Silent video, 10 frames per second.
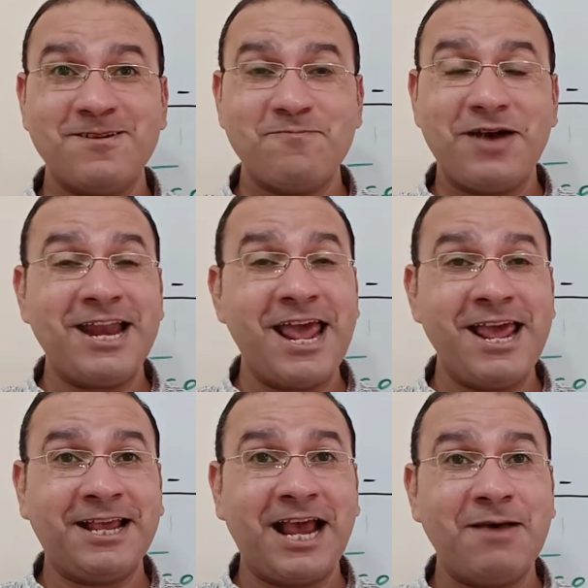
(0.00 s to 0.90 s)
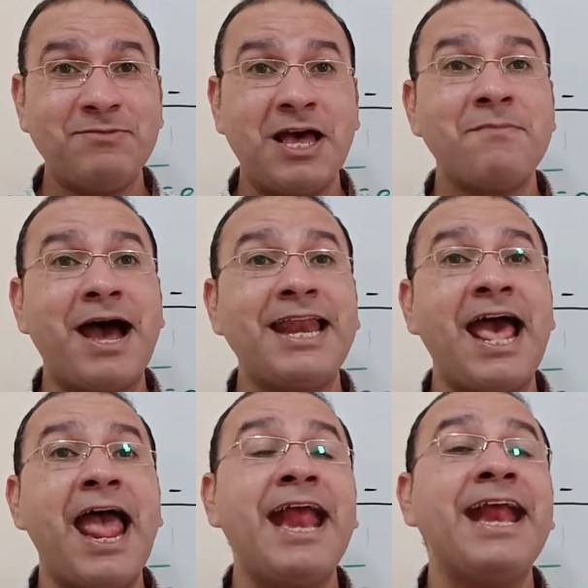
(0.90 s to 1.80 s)
معناها ايه الكلام ده
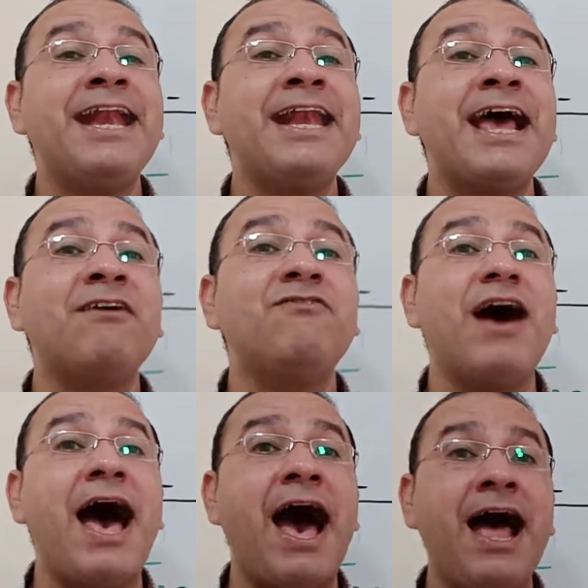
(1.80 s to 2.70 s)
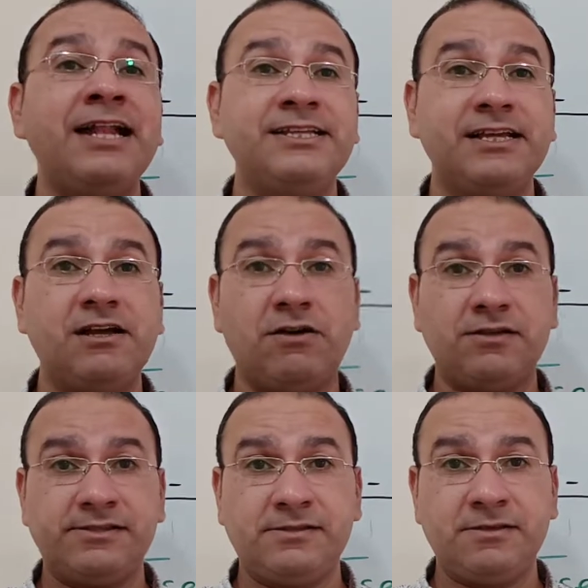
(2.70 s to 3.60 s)
معناها انك فعلت
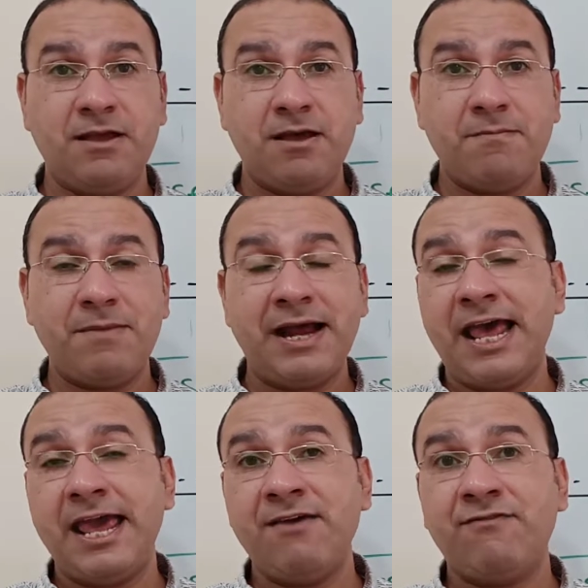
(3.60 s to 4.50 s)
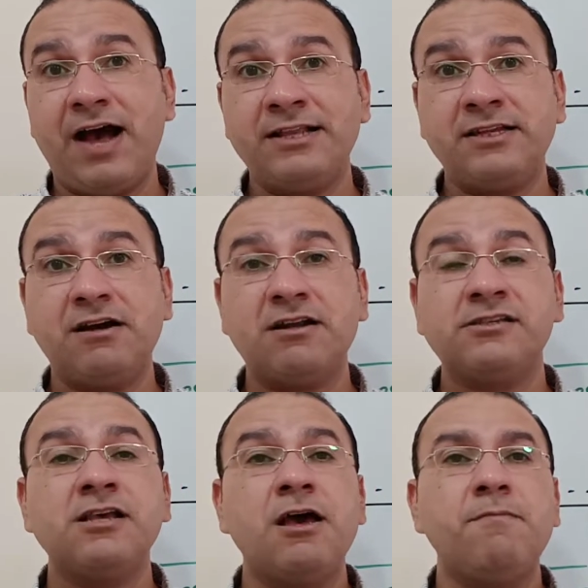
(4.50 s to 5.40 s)
الجرس معناها ايه فعلت
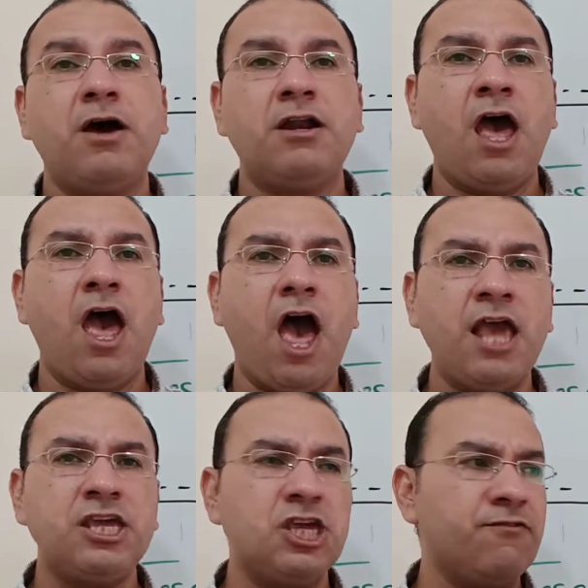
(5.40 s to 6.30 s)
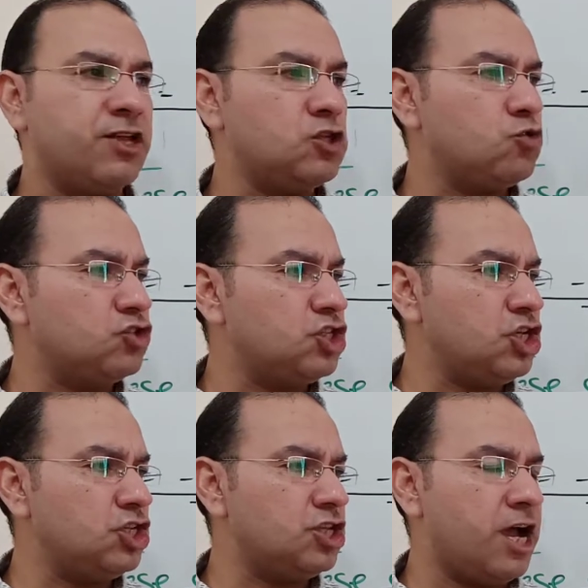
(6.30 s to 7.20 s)
الجرس معناها اي فيديو
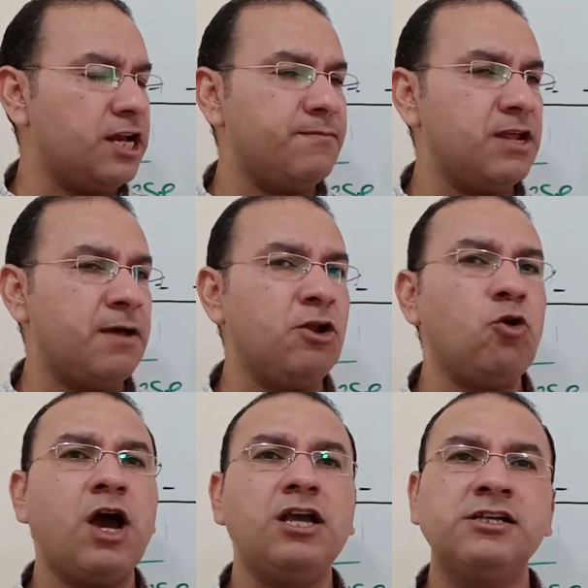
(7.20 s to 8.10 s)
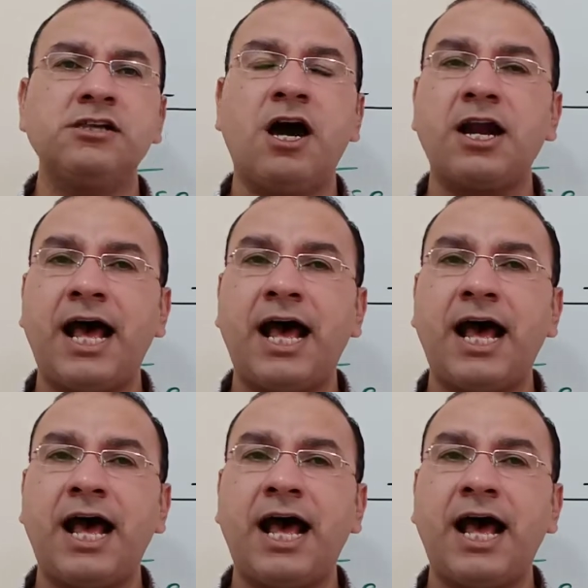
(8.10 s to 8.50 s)
جديد احنا بنعمله هيظهر